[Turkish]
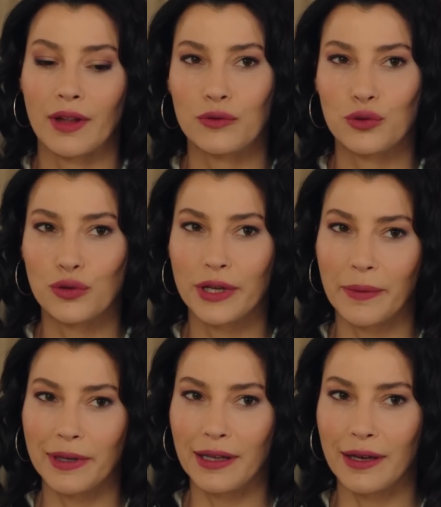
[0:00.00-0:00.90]
Vurgun
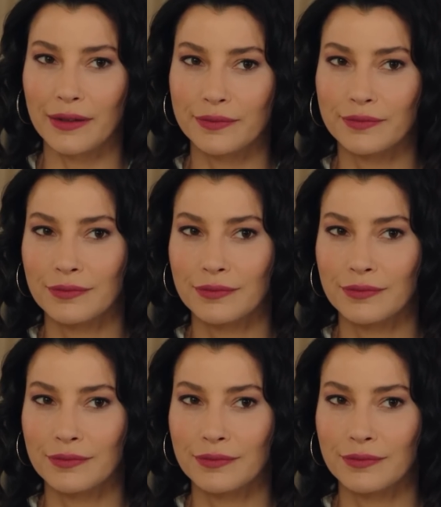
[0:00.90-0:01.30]
yeme de